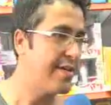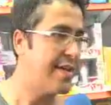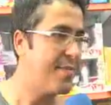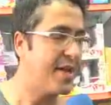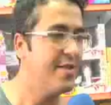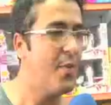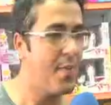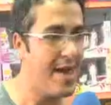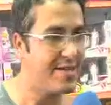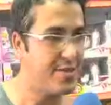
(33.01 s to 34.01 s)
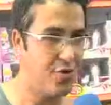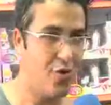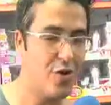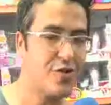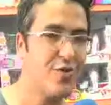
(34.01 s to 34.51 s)
até para que não pese no
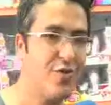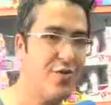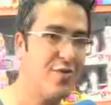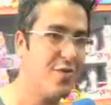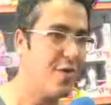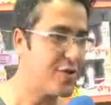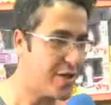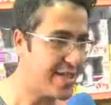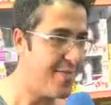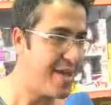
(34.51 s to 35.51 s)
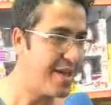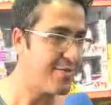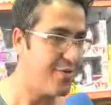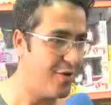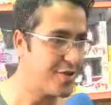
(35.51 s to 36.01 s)
nosso, no nosso
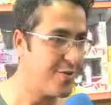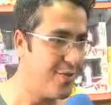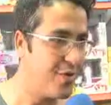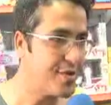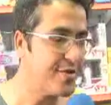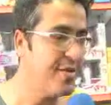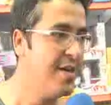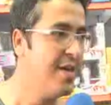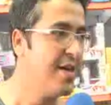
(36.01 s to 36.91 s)
orçamento, no nosso bolso.